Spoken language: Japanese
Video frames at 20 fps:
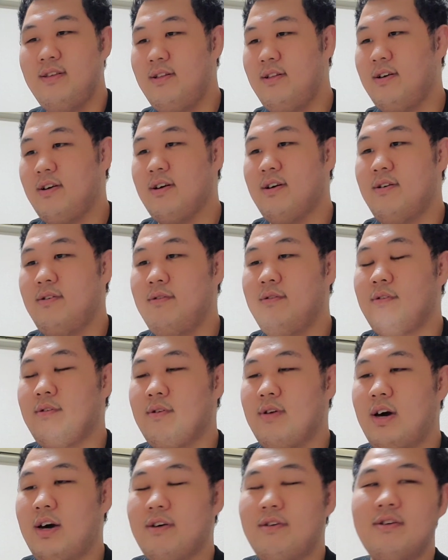なんか、うん。
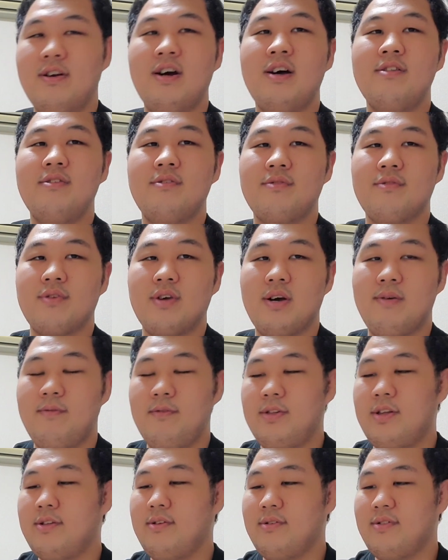あ、グラードンとか
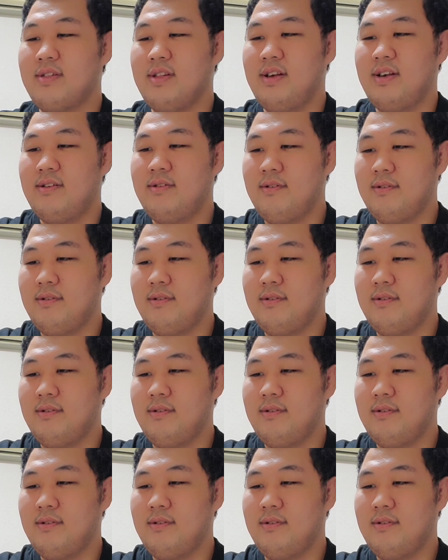も出とって、